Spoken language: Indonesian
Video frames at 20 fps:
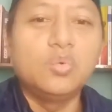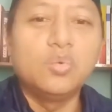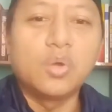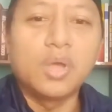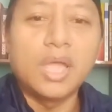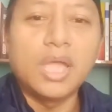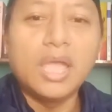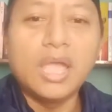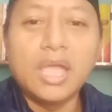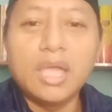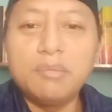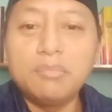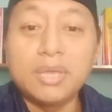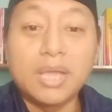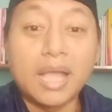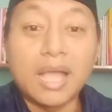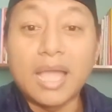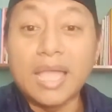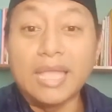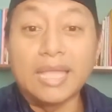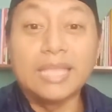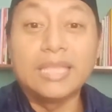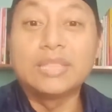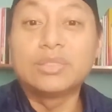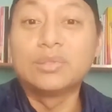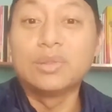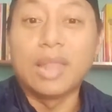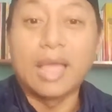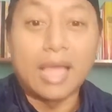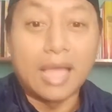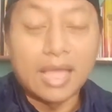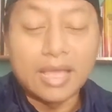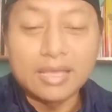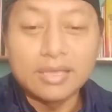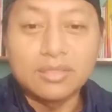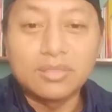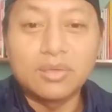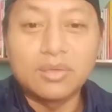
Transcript: UGM yang kayak gitulah gitu ya,